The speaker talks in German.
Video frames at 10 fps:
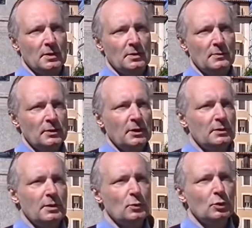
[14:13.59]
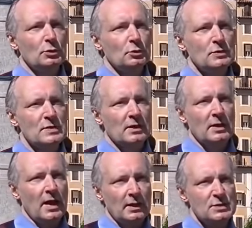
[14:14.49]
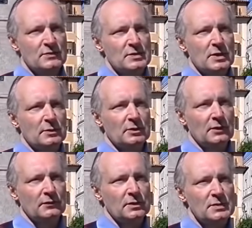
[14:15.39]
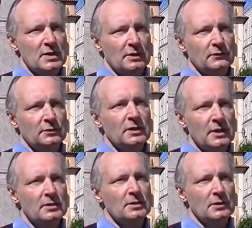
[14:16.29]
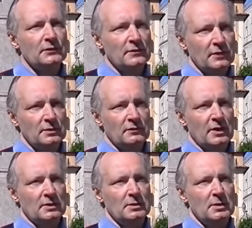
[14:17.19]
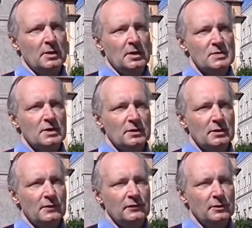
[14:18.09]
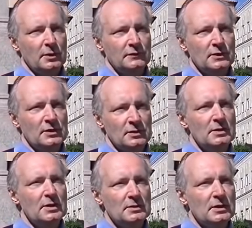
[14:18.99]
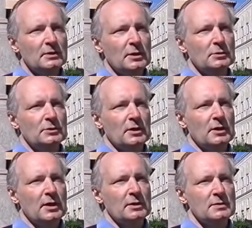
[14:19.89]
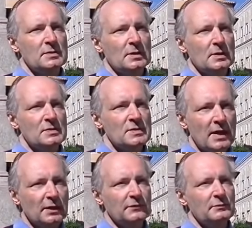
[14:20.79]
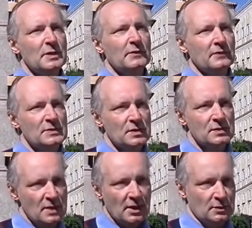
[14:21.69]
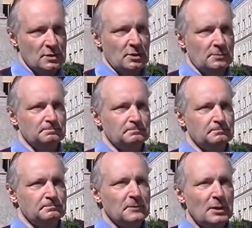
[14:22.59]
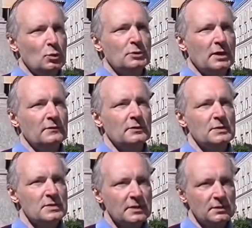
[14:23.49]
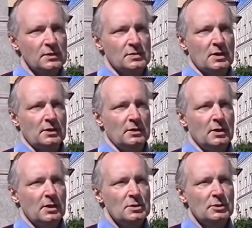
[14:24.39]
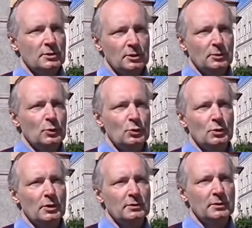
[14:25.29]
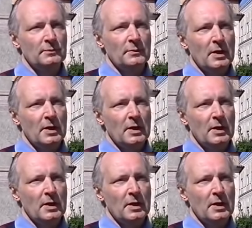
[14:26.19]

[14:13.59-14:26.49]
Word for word: Man kann im Grunde nur sagen, alles, was der Betreffende sagt, wird gegen ihn verwandt werden, es sei denn, er fällt auf die Knie nieder und erklärt, sagt mir, was ich sagen soll. Denn nur dann wird es richtig sein. Giordano Bruno hat im